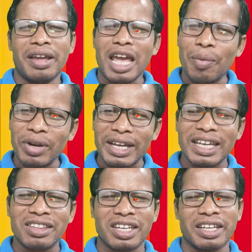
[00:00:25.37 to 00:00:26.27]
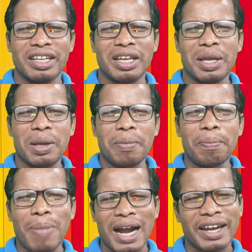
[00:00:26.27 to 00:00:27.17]
এবং এক্ষেত্রে
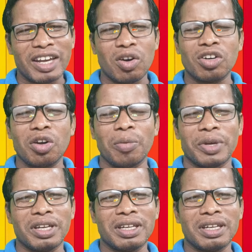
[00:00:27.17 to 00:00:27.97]
বাক্যের গঠন হবে